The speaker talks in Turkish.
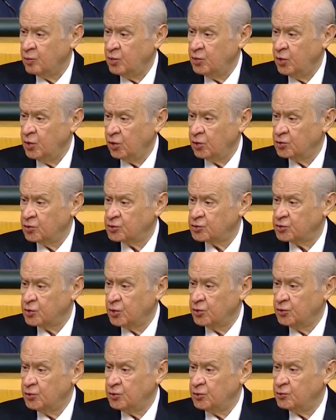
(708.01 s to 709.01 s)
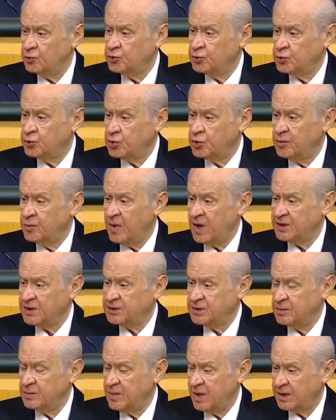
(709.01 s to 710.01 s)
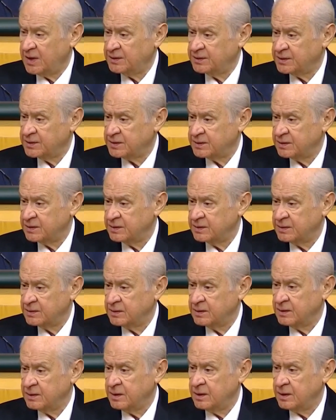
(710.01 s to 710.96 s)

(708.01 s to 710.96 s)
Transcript: Bu yolun sonu uçuruma açılmaktır.